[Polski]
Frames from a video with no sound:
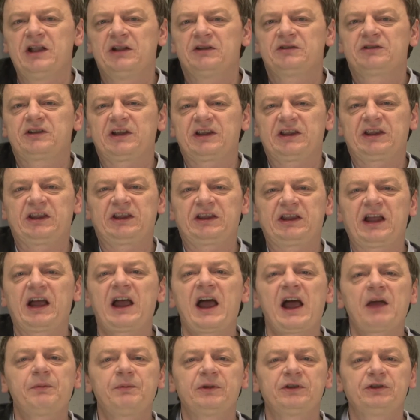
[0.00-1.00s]
no tak, tak
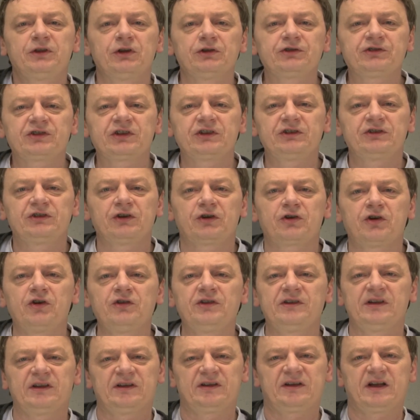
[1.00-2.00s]
jakby dotrzeć do
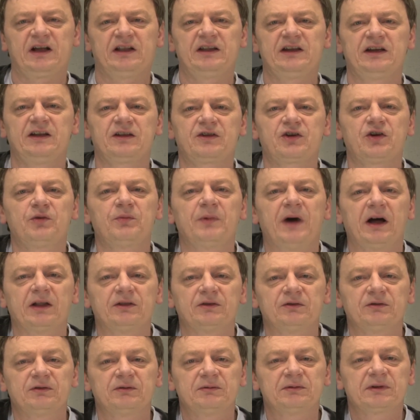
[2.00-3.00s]
końca skali
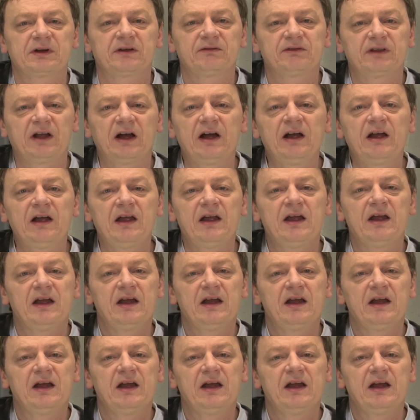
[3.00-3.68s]
alkomatu, prawda?